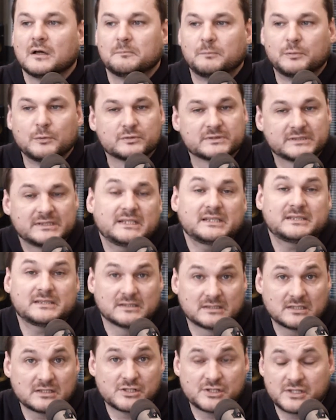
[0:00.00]
плюс 10
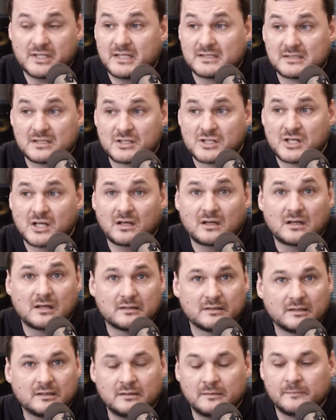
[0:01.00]
это считается жара,
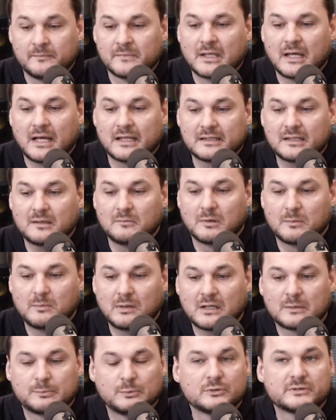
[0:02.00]
да, а там
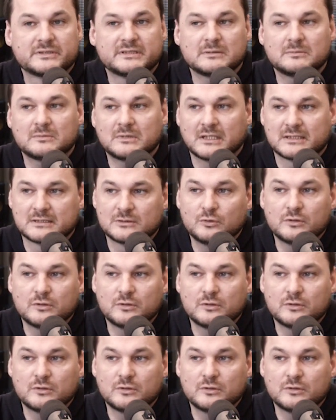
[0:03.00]
бабах плюс 17.